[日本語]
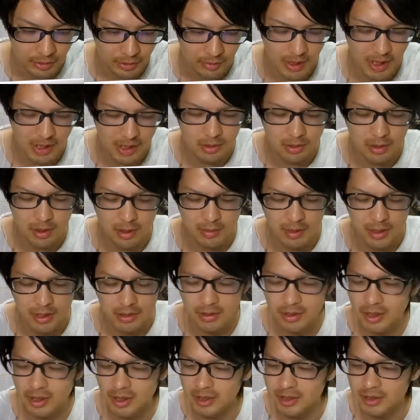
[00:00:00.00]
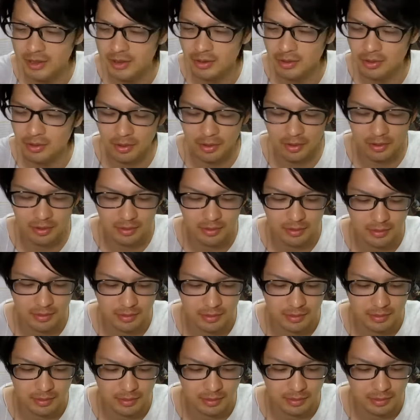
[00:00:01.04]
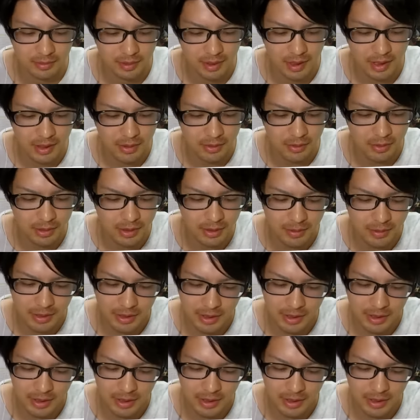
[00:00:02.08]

とろか迷うなテゾーロ解放のた